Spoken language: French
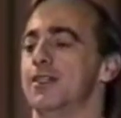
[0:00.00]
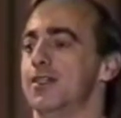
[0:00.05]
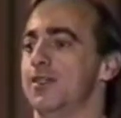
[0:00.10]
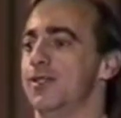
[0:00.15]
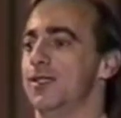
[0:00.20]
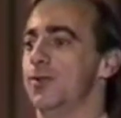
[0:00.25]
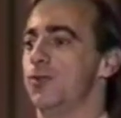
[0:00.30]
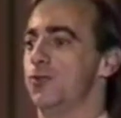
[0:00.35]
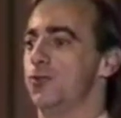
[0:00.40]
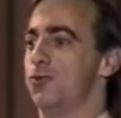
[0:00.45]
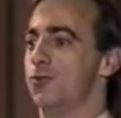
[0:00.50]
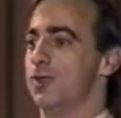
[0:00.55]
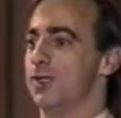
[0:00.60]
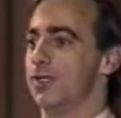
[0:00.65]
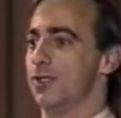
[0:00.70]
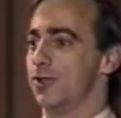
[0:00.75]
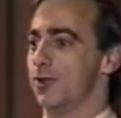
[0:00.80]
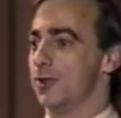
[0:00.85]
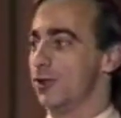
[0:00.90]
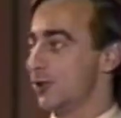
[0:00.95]
Et puis,
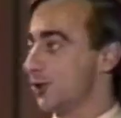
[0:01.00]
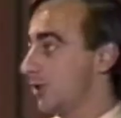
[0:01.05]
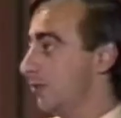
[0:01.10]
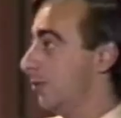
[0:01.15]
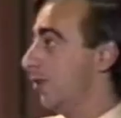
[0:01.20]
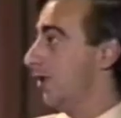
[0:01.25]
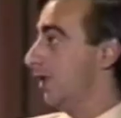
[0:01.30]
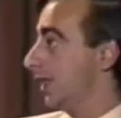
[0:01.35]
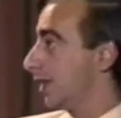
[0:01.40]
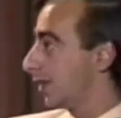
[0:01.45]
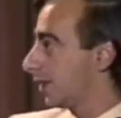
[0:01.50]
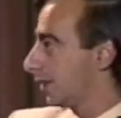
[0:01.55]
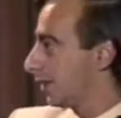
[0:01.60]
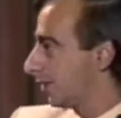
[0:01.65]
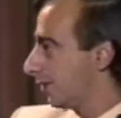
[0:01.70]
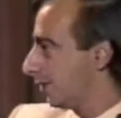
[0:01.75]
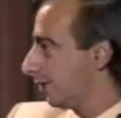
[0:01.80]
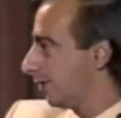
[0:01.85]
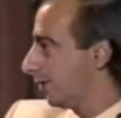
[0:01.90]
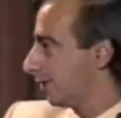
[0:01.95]
j'ai
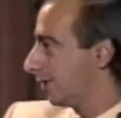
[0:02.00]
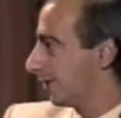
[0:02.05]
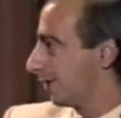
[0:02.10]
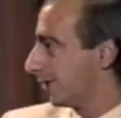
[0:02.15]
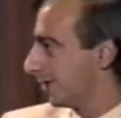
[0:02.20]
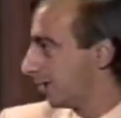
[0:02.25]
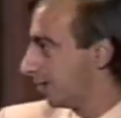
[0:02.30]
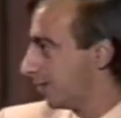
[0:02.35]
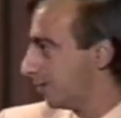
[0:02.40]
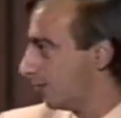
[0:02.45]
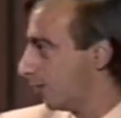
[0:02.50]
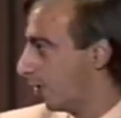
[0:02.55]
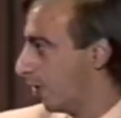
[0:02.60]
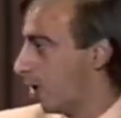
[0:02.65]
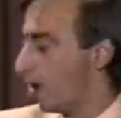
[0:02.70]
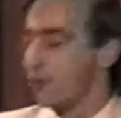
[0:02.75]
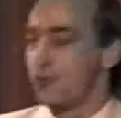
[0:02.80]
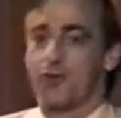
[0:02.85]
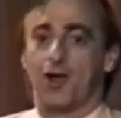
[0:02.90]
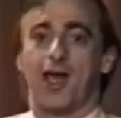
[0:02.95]
Monique qui
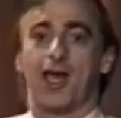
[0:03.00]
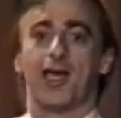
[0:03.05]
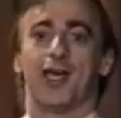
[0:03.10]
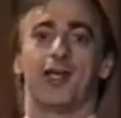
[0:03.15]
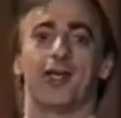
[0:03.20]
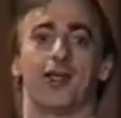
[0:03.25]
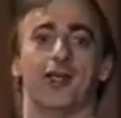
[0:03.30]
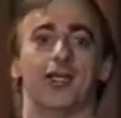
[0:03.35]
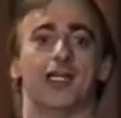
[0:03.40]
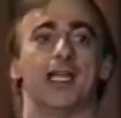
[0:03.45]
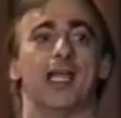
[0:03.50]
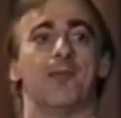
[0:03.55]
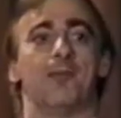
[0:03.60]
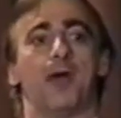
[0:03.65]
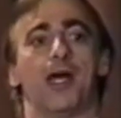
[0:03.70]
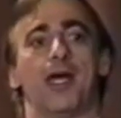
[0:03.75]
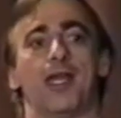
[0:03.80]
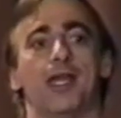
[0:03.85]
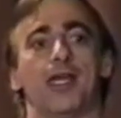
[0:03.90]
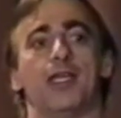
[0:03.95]
m'a offert
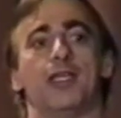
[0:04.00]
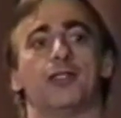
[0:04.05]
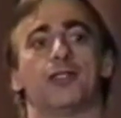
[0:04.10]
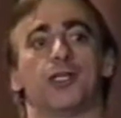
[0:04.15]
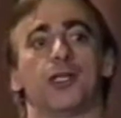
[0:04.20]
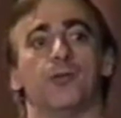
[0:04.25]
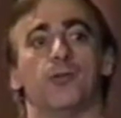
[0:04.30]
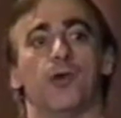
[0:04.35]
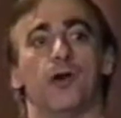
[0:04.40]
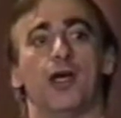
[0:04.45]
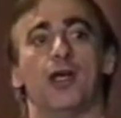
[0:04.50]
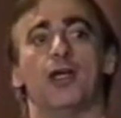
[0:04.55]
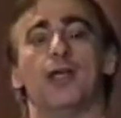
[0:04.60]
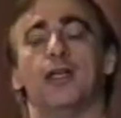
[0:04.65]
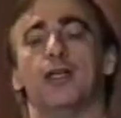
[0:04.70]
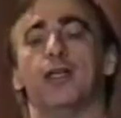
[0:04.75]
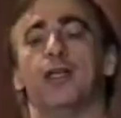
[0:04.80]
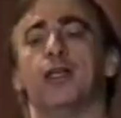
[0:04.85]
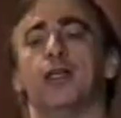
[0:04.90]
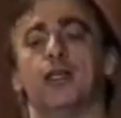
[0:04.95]
l'appareil chez moi.
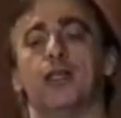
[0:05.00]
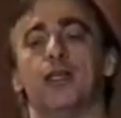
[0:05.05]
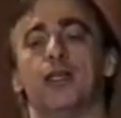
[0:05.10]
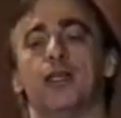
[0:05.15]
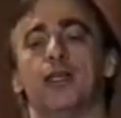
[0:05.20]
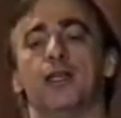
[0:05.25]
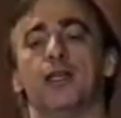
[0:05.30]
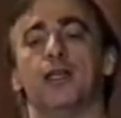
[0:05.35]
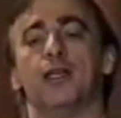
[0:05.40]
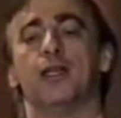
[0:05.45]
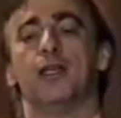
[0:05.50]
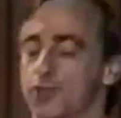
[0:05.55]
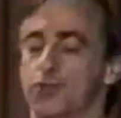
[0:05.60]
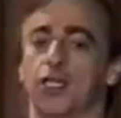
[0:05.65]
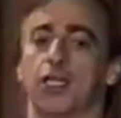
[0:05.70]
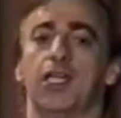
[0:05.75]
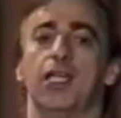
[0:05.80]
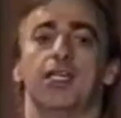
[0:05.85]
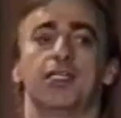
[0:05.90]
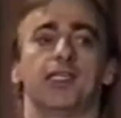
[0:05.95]
Je
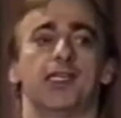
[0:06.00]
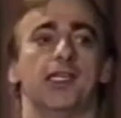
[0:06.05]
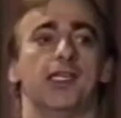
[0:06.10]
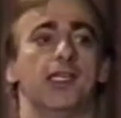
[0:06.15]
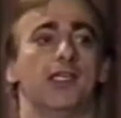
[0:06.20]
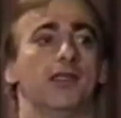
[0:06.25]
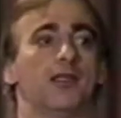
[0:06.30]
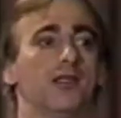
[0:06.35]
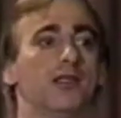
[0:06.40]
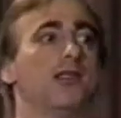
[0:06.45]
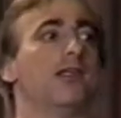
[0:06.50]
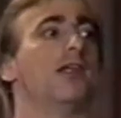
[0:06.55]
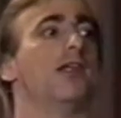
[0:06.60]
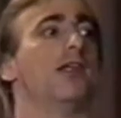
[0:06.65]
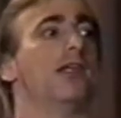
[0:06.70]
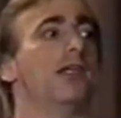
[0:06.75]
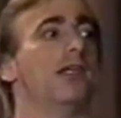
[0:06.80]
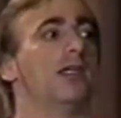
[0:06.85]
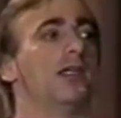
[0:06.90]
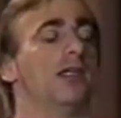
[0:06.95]
l'ai essayé.
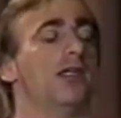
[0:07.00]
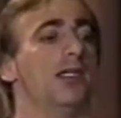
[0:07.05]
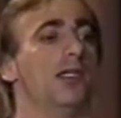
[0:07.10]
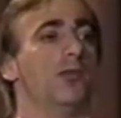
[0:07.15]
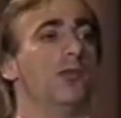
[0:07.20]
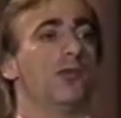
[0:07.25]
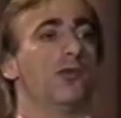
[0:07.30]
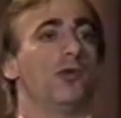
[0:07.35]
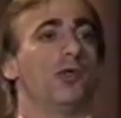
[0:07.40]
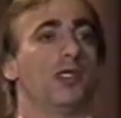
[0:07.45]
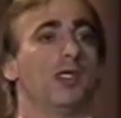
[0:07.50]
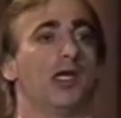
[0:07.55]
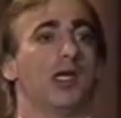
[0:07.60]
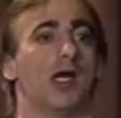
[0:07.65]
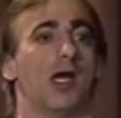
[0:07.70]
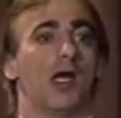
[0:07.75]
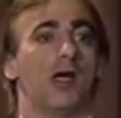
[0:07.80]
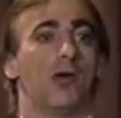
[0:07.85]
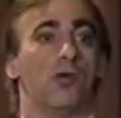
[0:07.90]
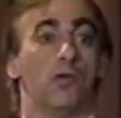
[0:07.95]
Et puis,
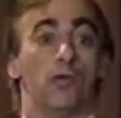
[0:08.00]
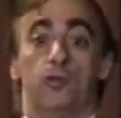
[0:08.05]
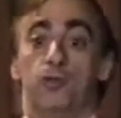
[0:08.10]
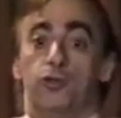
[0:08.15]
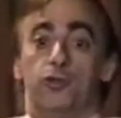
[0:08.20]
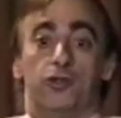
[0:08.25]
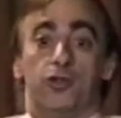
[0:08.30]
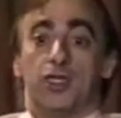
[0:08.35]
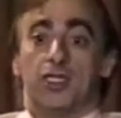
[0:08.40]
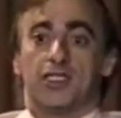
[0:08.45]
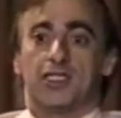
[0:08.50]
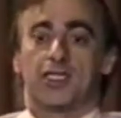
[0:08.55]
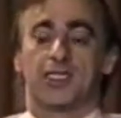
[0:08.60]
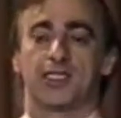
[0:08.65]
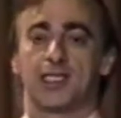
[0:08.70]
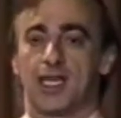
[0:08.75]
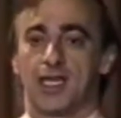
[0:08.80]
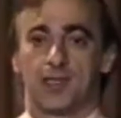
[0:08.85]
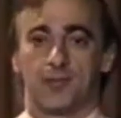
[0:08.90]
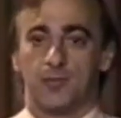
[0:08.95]
euh, au bout de dix
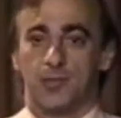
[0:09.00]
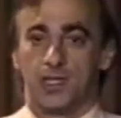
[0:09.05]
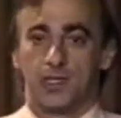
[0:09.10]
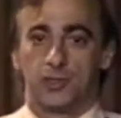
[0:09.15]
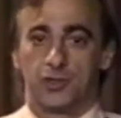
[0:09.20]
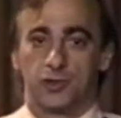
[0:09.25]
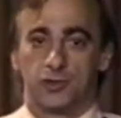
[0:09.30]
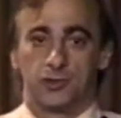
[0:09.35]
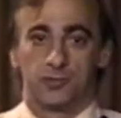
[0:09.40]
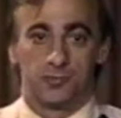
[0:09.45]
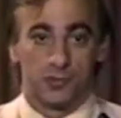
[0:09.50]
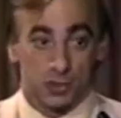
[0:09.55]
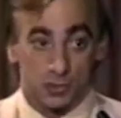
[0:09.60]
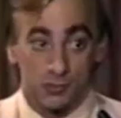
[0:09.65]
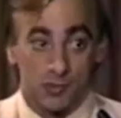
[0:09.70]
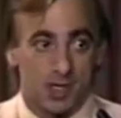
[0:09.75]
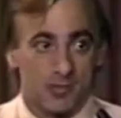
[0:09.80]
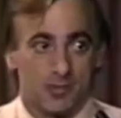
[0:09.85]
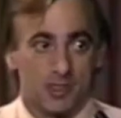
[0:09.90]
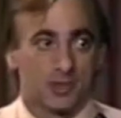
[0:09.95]
traitements, je, me suis
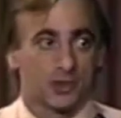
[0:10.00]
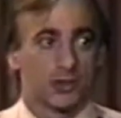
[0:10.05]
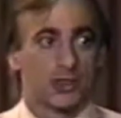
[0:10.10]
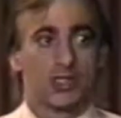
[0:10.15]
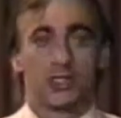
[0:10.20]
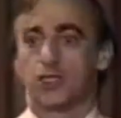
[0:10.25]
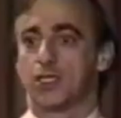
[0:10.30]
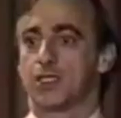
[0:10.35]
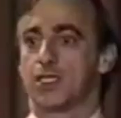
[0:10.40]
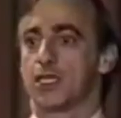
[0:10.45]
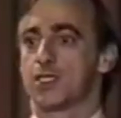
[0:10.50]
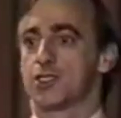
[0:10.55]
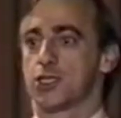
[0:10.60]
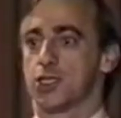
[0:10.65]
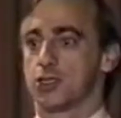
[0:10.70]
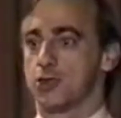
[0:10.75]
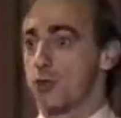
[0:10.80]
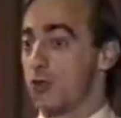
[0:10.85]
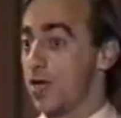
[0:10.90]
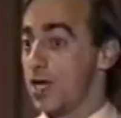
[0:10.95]
mis à marcher. J'étais en
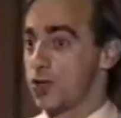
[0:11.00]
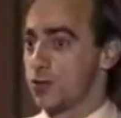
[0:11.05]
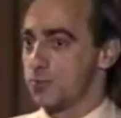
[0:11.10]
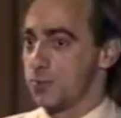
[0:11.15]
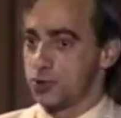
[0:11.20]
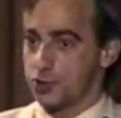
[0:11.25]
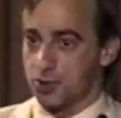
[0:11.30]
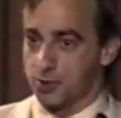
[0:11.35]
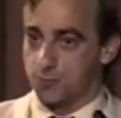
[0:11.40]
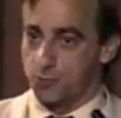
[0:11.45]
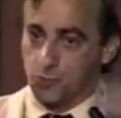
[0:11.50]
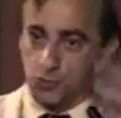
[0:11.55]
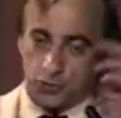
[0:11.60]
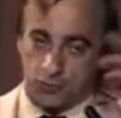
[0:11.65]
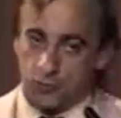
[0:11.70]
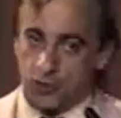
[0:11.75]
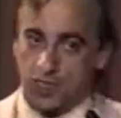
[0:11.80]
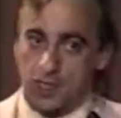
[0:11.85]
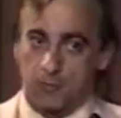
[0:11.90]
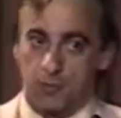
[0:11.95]
chaise roulante, je ne marchais plus, je ne
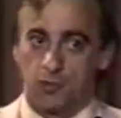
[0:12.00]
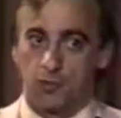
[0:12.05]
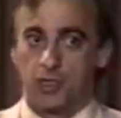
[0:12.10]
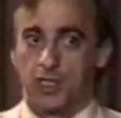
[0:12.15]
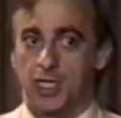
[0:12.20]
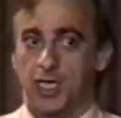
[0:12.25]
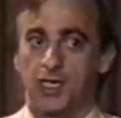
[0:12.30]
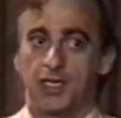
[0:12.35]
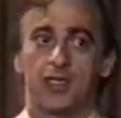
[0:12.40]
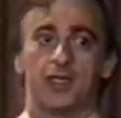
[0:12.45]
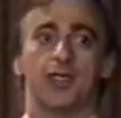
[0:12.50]
voyais plus rien.